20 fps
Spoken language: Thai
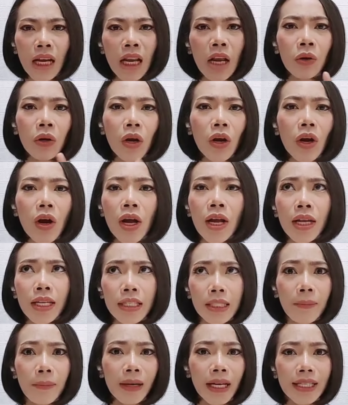แล้วก็
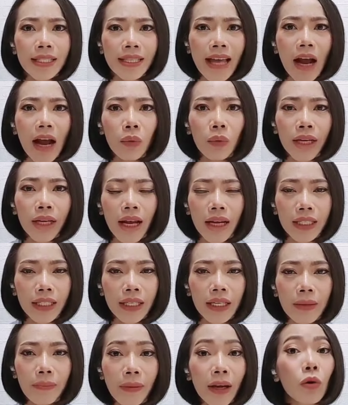จะไม่ได้สร้างวินัย
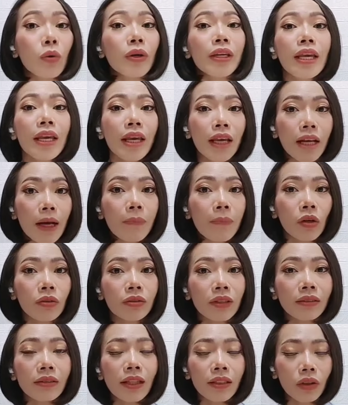ที่ไม่โอเคกับน้อง
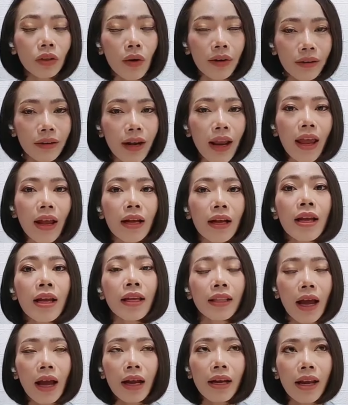ตั้งแต่ตอนแรก
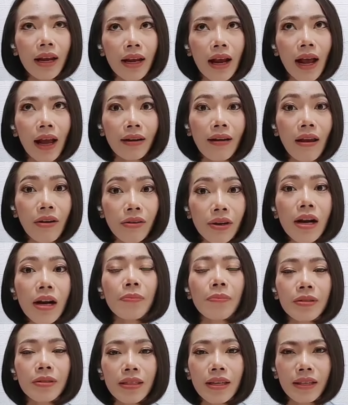ถ้าเด็กหาได้เริ่
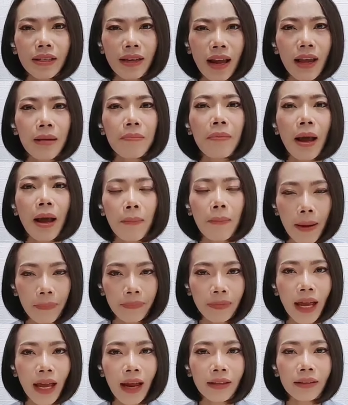มสิ่งไหนมาแบบ
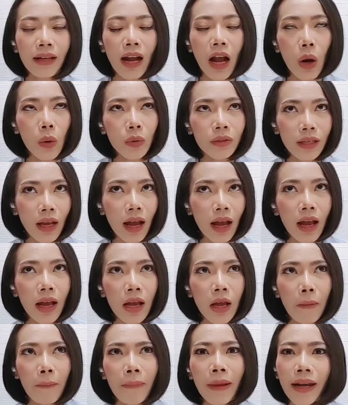นั้นเขาจะ
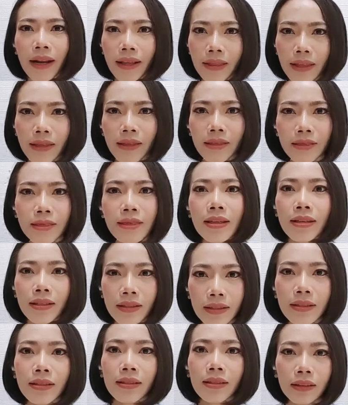ไม่ได้ติดสิ่ง
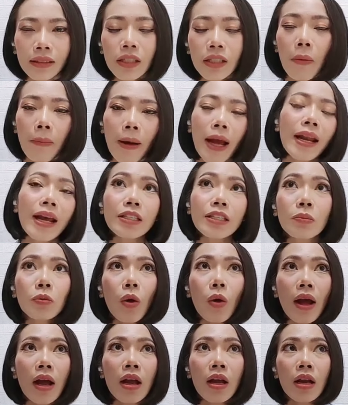อื่นเนอะป่ะถ้าสมม
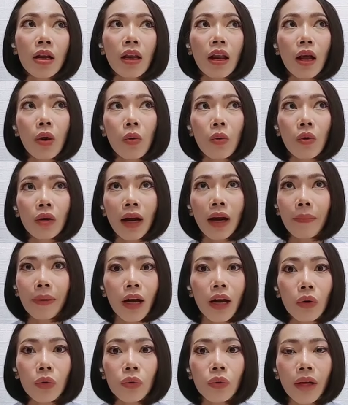ติว่าเราทำ
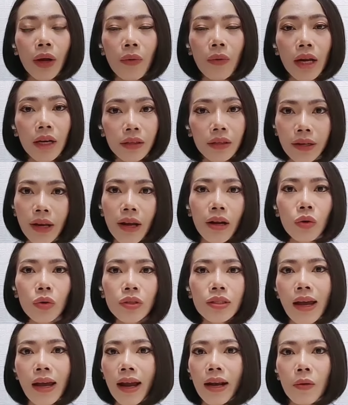ให้เขารู้แค่ว่าเนี่ยร
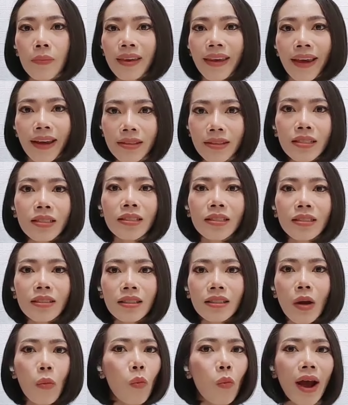สชาติเรามีแค่จืด
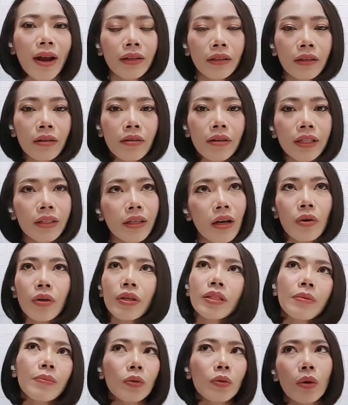กับหวานน้อยเขา
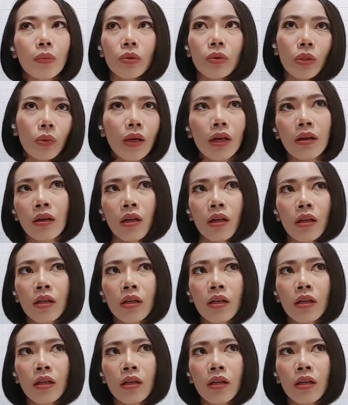ก็จะมีความรู้สึกว่า